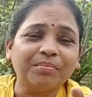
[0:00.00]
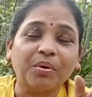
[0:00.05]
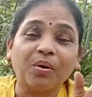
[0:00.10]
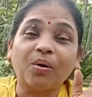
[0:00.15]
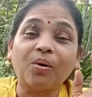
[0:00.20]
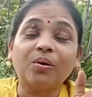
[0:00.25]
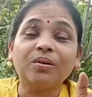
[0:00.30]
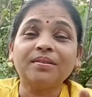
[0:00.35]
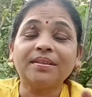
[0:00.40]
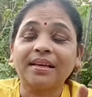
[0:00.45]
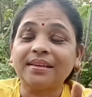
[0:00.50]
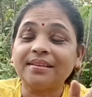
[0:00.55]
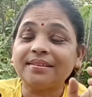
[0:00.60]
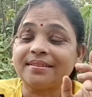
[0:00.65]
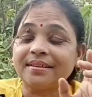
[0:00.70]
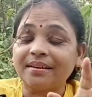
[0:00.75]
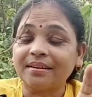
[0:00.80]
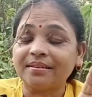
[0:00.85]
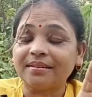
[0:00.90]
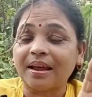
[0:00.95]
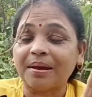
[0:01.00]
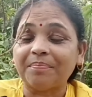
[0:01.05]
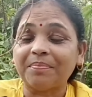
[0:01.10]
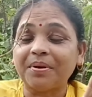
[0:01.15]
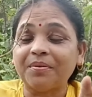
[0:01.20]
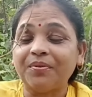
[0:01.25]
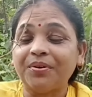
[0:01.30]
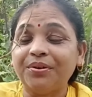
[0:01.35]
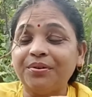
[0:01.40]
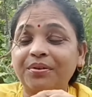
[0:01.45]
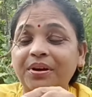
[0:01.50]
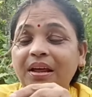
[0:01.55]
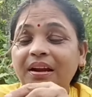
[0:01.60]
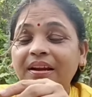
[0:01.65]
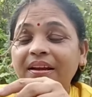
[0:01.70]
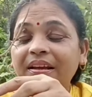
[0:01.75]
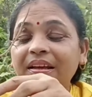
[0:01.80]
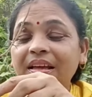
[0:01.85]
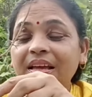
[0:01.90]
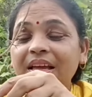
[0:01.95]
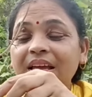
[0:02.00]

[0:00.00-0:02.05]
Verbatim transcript: बहुत सारे टाइप के वीडियो डाले